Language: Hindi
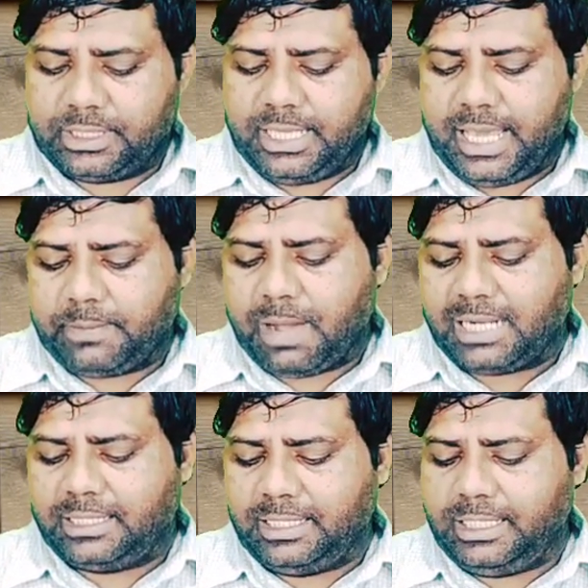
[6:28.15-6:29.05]
कि एक
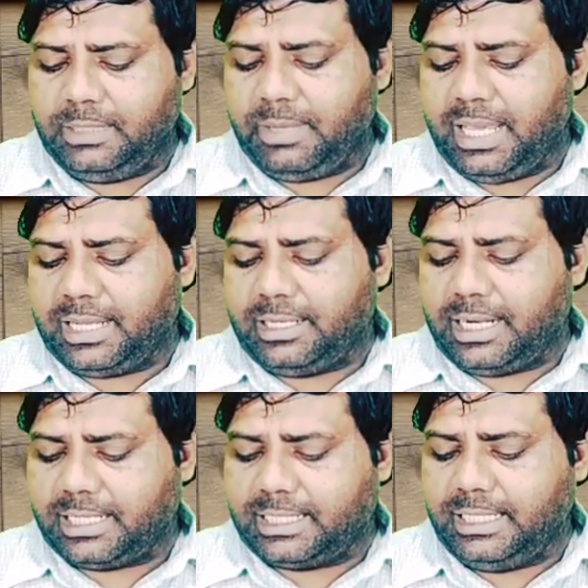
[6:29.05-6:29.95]
बार दिल्ली में एक
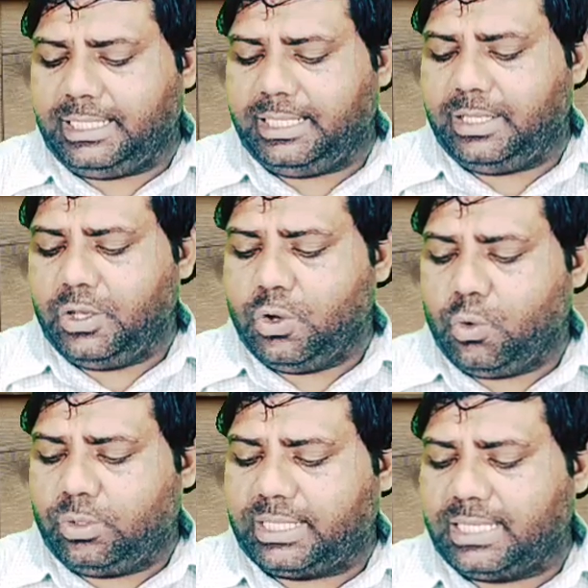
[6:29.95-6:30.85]
लड़की ने
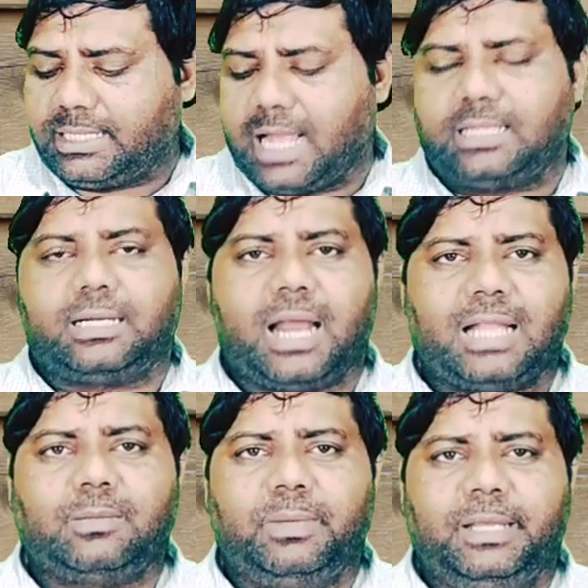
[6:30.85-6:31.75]
उनके साथ
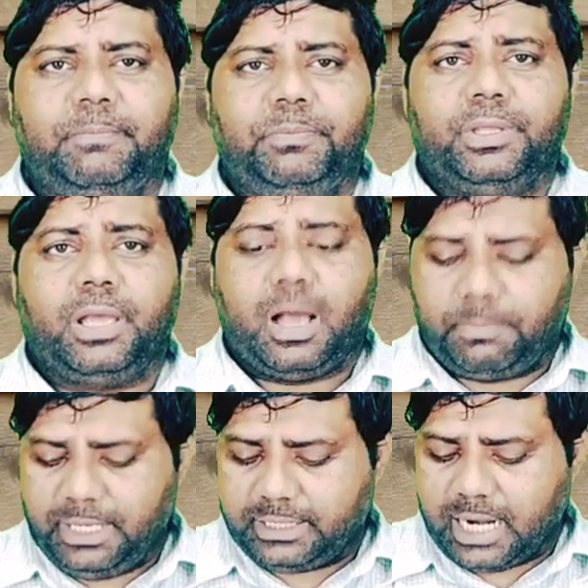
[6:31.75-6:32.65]
रात में
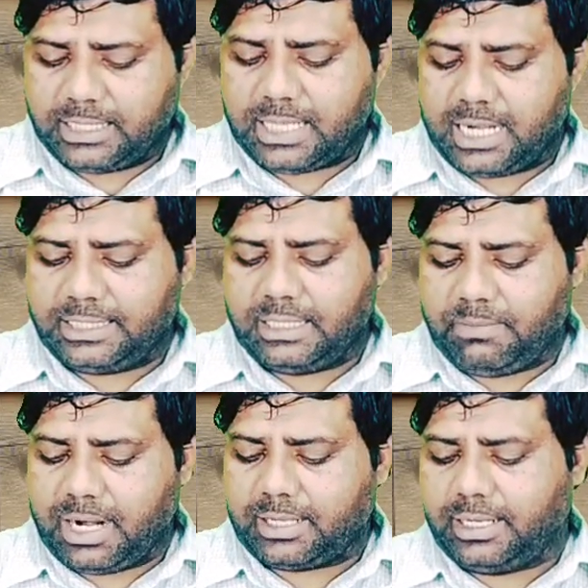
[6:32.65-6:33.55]
अपने घर जाने से
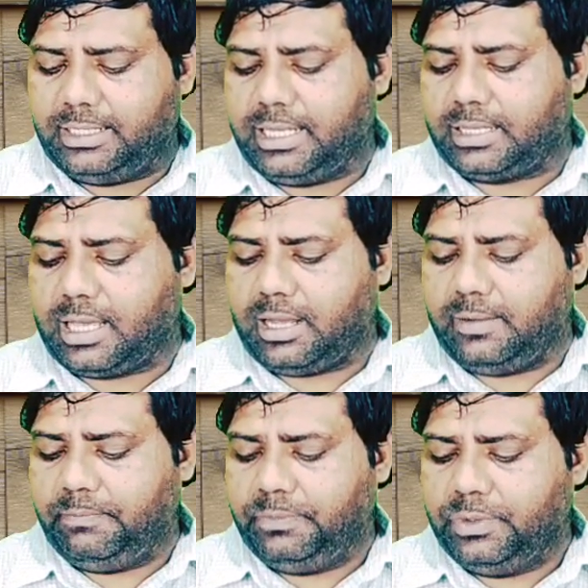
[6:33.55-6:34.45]
मना कर दिया था